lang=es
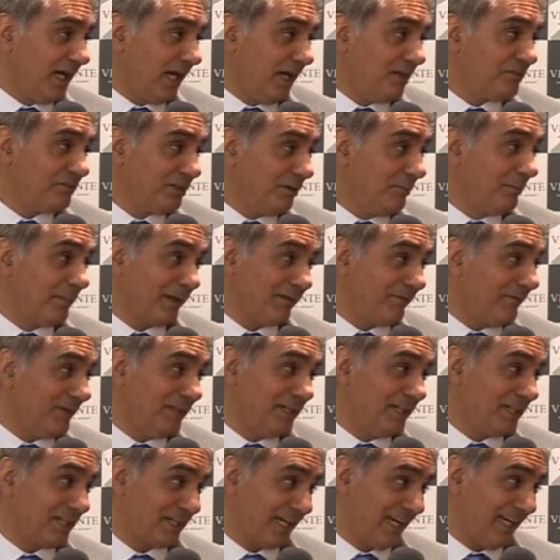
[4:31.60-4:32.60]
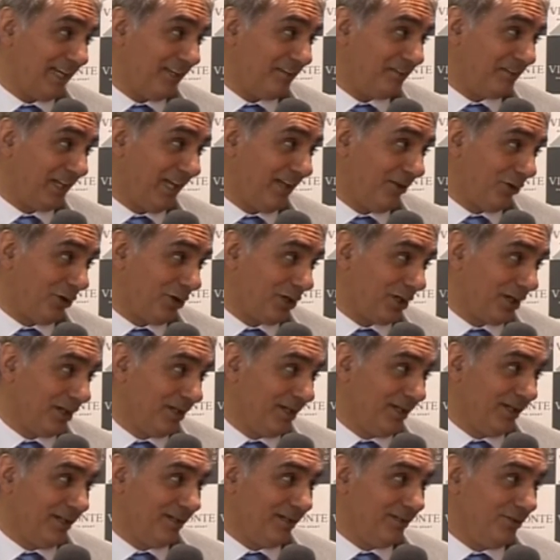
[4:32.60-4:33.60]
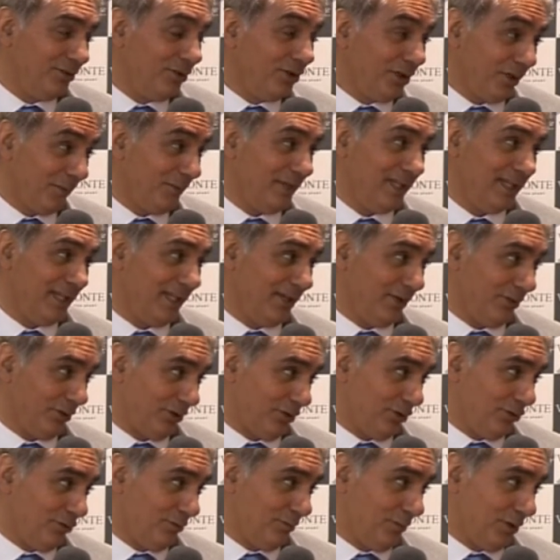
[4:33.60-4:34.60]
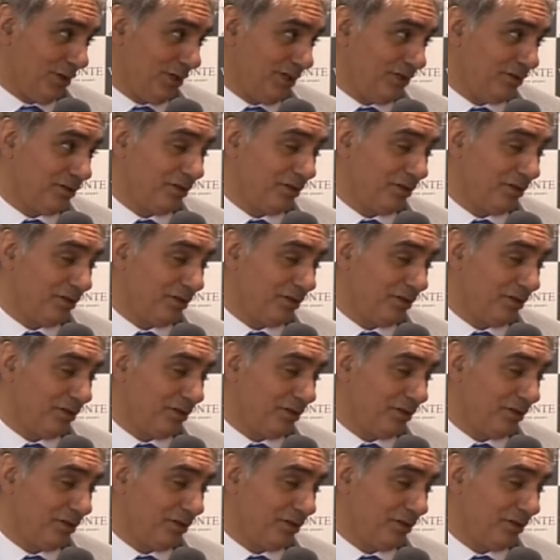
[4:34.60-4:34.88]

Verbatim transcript: hace un perfil de realizador no de vendedor de humo.